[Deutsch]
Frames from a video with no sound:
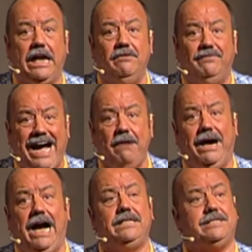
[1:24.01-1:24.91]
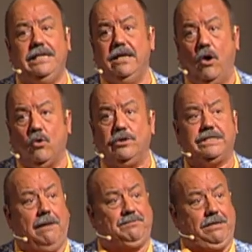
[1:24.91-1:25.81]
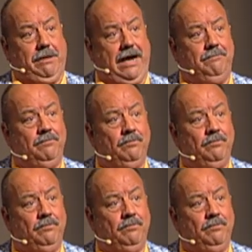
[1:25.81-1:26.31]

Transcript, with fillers: Ende war bereits in August absehbar.